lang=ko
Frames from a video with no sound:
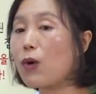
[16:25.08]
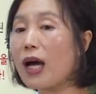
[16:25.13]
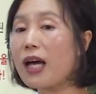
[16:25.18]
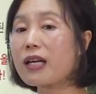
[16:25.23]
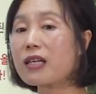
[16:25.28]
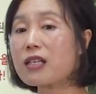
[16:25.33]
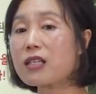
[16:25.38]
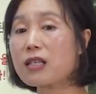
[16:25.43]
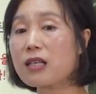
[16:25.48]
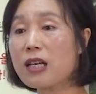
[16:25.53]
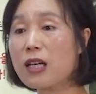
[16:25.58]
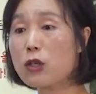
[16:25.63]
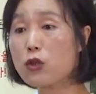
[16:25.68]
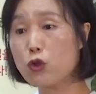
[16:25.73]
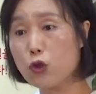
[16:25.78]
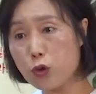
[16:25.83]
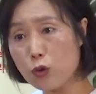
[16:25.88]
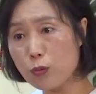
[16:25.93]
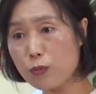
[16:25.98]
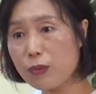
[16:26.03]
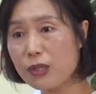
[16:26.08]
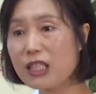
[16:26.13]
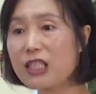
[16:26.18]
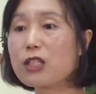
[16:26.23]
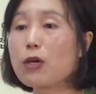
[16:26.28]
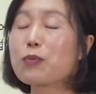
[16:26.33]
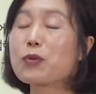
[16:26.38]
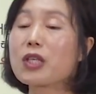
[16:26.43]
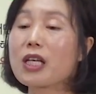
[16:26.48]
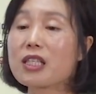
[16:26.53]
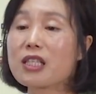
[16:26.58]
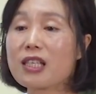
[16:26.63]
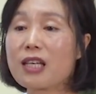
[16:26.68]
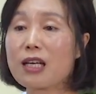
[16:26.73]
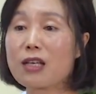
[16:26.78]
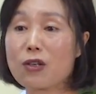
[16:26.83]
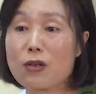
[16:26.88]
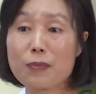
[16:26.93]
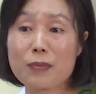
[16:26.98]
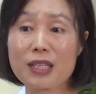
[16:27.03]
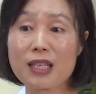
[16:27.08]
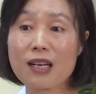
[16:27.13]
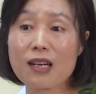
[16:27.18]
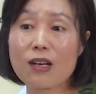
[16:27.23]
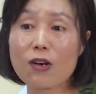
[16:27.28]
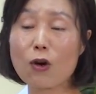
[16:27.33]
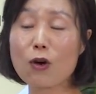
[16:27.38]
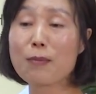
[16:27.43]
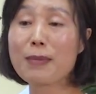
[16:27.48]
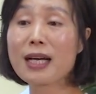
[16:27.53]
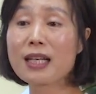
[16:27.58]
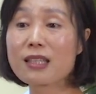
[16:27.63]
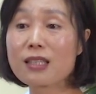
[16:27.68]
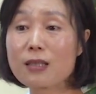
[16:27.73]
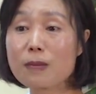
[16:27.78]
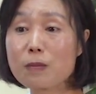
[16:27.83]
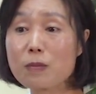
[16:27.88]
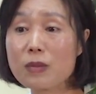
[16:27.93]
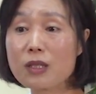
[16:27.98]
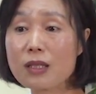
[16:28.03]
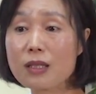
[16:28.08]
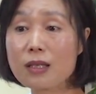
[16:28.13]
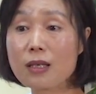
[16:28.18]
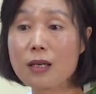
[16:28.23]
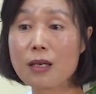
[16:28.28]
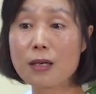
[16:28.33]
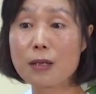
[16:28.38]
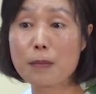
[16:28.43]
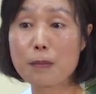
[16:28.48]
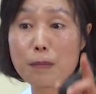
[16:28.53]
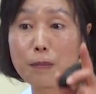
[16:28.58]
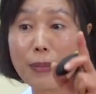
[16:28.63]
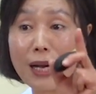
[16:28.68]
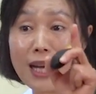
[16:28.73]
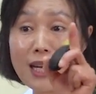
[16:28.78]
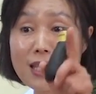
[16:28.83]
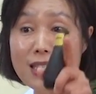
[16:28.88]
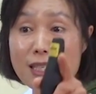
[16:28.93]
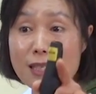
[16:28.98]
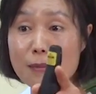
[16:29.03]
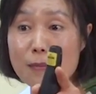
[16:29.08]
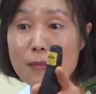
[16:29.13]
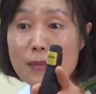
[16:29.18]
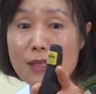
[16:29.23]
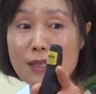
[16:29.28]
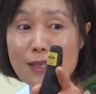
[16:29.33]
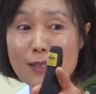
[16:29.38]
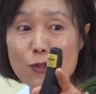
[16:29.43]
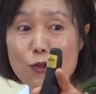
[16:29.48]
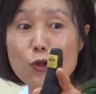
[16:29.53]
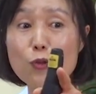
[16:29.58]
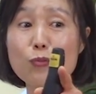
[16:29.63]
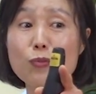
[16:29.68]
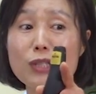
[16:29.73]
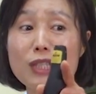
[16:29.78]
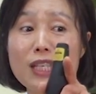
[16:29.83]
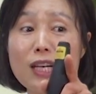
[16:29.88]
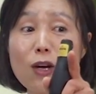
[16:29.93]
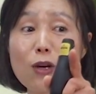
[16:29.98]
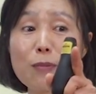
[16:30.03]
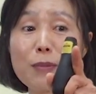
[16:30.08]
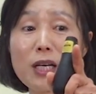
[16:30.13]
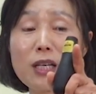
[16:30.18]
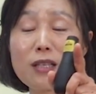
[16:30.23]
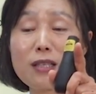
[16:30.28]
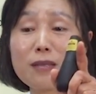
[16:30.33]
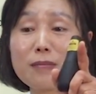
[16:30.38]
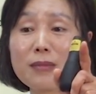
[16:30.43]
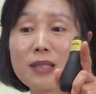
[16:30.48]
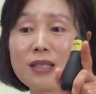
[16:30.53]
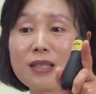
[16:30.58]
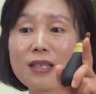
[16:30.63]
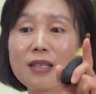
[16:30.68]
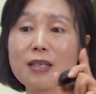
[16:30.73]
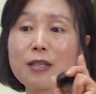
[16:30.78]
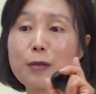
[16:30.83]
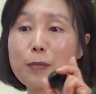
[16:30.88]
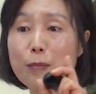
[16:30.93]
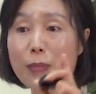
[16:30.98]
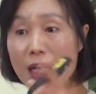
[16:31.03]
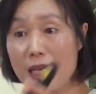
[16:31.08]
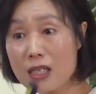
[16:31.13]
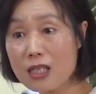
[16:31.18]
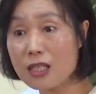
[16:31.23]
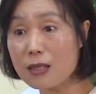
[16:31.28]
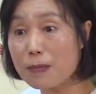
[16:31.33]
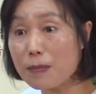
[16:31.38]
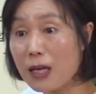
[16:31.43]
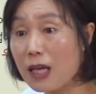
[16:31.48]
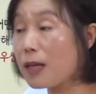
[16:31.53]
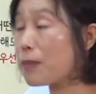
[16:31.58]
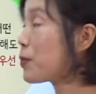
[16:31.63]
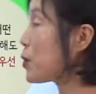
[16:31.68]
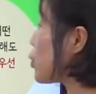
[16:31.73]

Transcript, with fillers: 과일을 충분히 섭취하시라는 겁니다. 얼만큼? 80. 충분히가 얼만큼? 80의